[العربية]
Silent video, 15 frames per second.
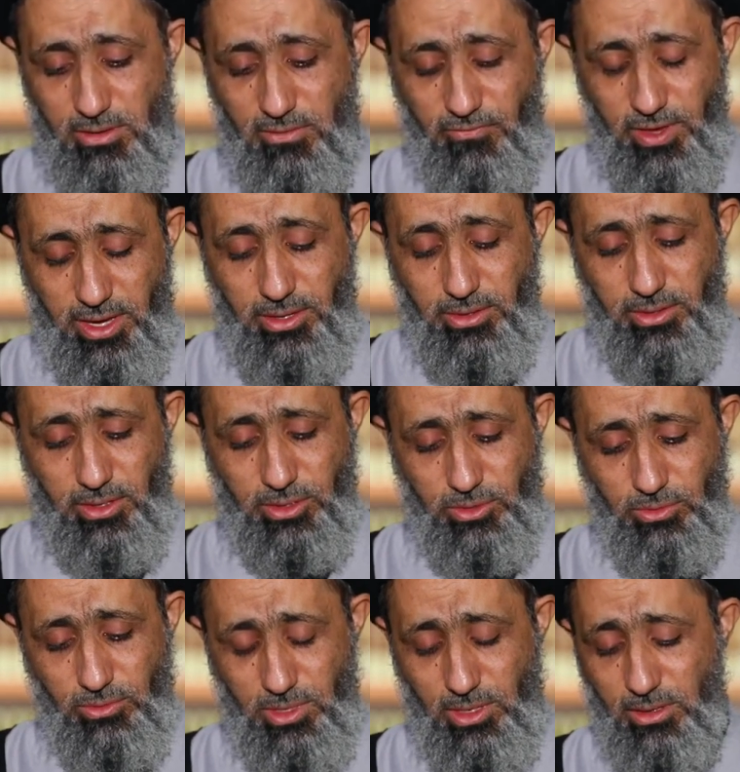فإن
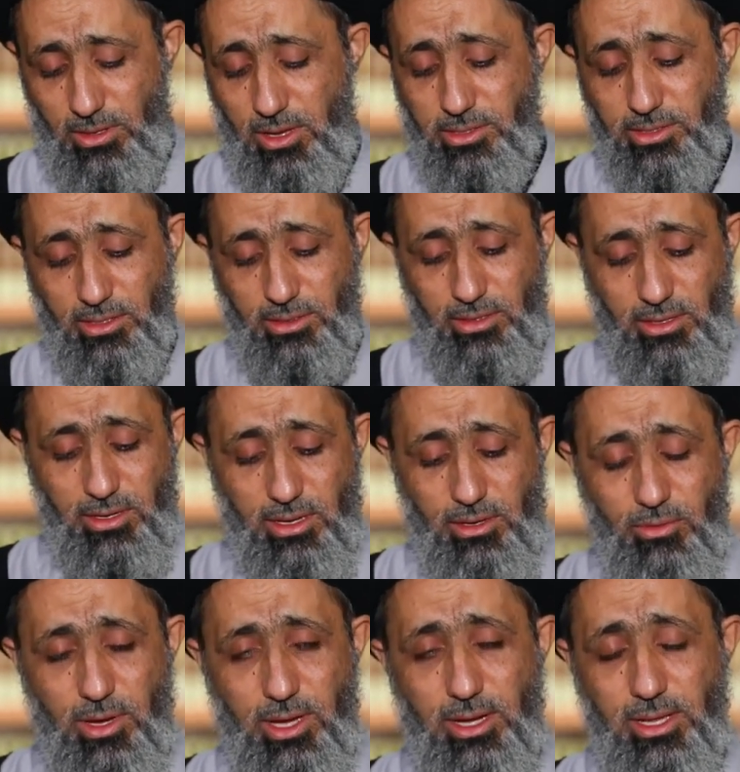رسول الله صلى
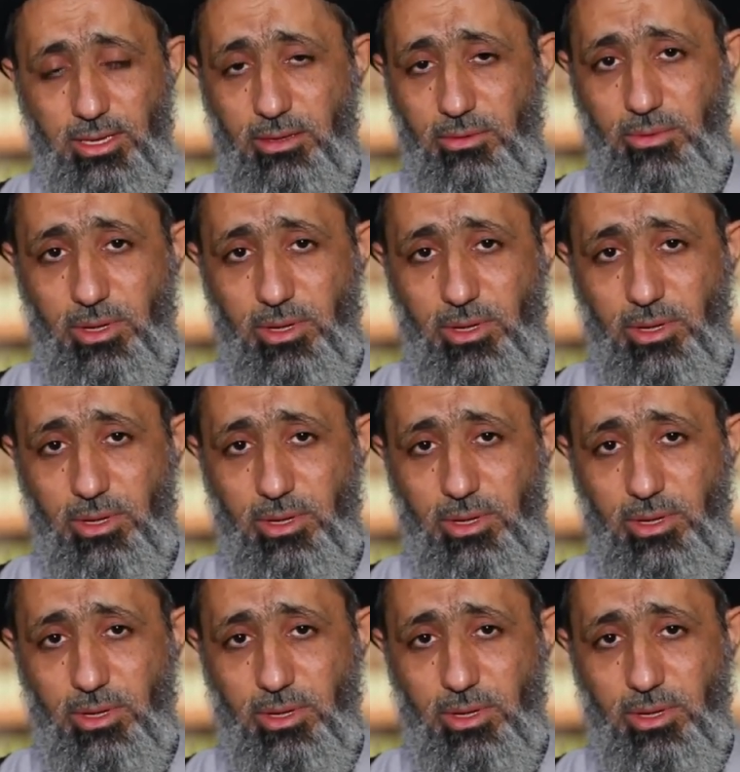الله عليه